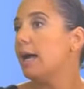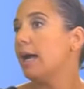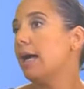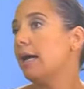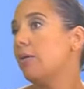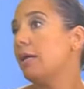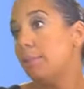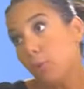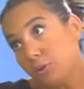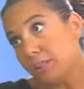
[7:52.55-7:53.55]
à euh, la
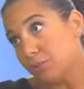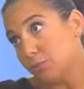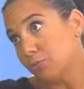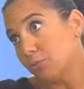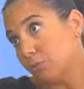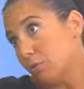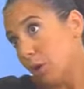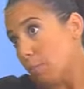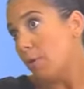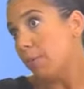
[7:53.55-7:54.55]
protection de
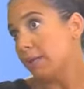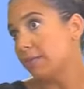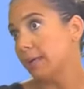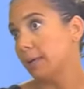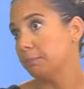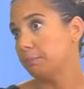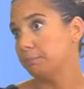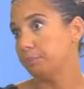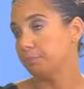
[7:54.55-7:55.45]
leur propre intérêt. Et il